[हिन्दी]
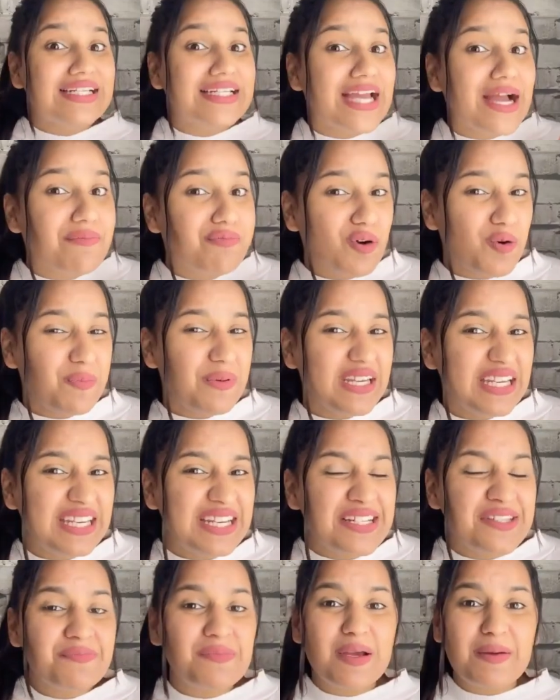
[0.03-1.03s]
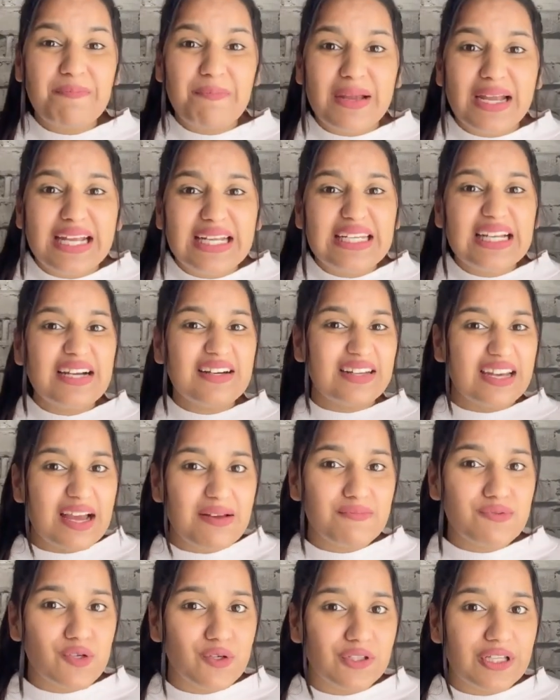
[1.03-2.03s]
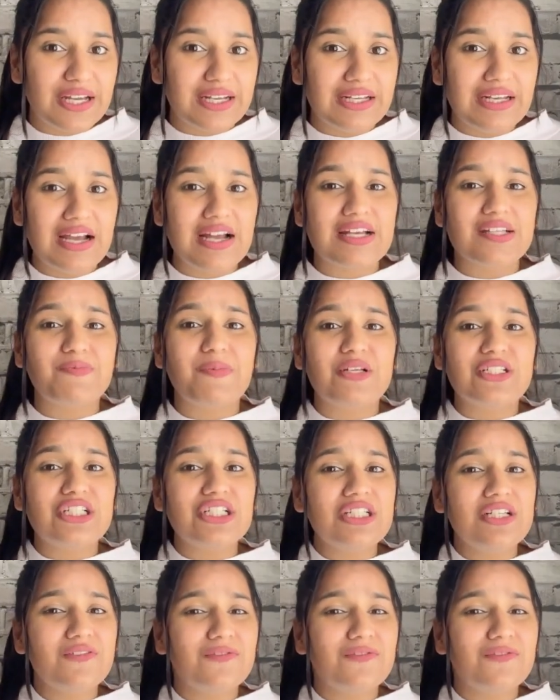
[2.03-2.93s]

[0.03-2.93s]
क्या आपको पीरियड्स में पेन या क्रैम्प्स होता है क्या स्पेशली